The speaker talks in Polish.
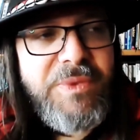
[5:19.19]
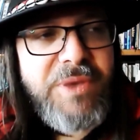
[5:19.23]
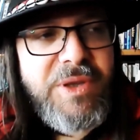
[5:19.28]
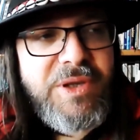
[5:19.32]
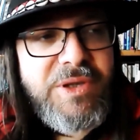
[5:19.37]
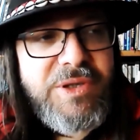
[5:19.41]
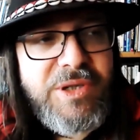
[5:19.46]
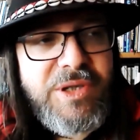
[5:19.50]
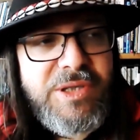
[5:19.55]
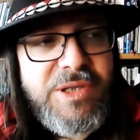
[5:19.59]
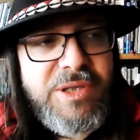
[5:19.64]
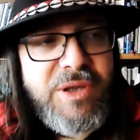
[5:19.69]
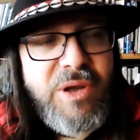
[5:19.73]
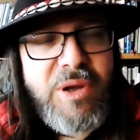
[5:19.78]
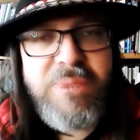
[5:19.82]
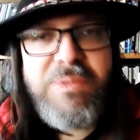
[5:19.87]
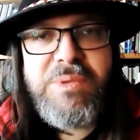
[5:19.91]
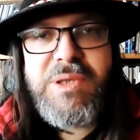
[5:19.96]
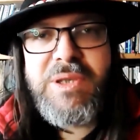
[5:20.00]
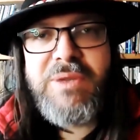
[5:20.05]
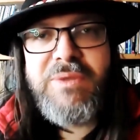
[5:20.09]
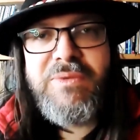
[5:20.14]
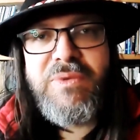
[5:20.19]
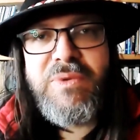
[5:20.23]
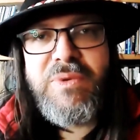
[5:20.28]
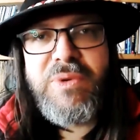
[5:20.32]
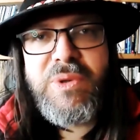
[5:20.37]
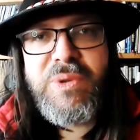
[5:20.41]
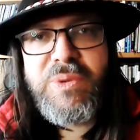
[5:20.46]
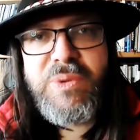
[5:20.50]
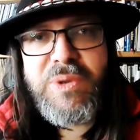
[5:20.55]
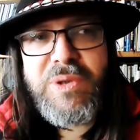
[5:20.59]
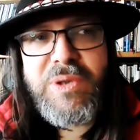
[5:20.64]
że jest to obcy
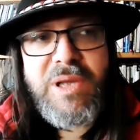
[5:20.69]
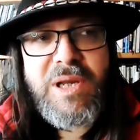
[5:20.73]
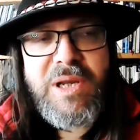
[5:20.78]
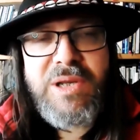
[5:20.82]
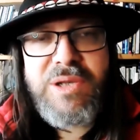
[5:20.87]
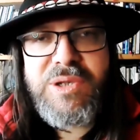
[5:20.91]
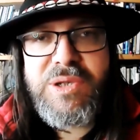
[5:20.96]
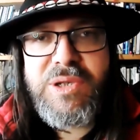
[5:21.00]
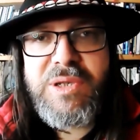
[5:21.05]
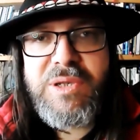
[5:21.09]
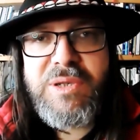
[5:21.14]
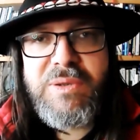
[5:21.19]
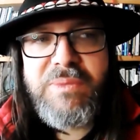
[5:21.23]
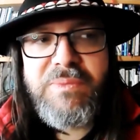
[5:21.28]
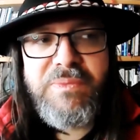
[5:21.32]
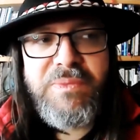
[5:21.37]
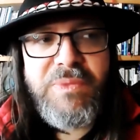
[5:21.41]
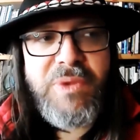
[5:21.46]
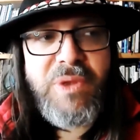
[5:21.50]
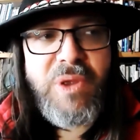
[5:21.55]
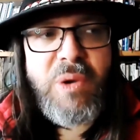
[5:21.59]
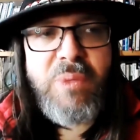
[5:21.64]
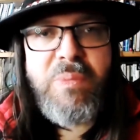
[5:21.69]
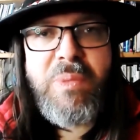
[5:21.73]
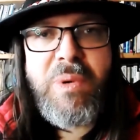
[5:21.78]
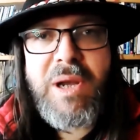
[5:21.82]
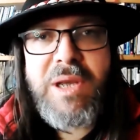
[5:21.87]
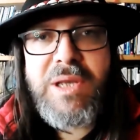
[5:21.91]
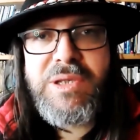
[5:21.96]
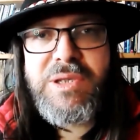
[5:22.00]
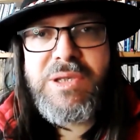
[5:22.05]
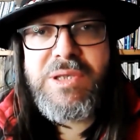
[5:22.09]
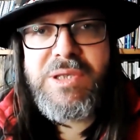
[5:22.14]
twór, który należy
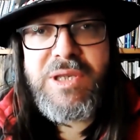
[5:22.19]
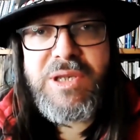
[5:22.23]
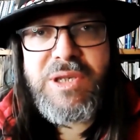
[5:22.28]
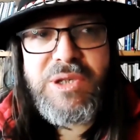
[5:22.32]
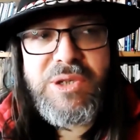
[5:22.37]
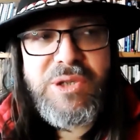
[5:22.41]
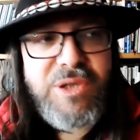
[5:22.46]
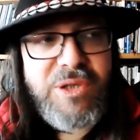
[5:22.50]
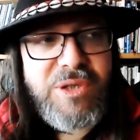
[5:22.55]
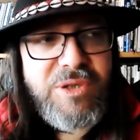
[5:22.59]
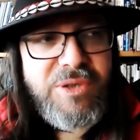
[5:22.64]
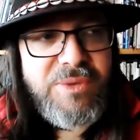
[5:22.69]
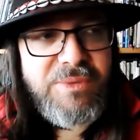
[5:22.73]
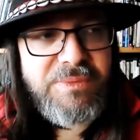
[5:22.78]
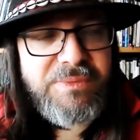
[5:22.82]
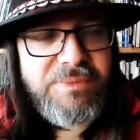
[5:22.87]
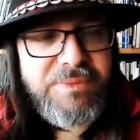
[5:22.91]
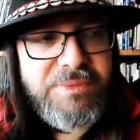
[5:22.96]
obalić i zniszczyć.